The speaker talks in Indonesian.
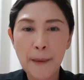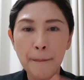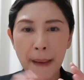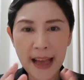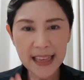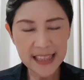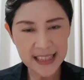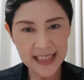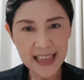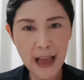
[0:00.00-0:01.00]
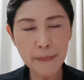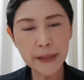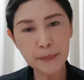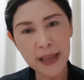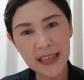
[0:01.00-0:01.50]
Pagi
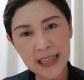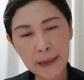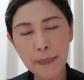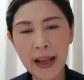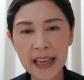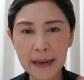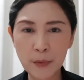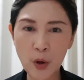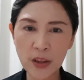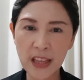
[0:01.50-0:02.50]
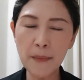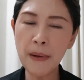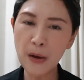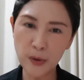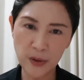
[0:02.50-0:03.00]
habis mandi pakai krim dokter
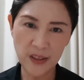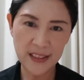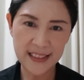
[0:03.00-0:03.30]
bagus.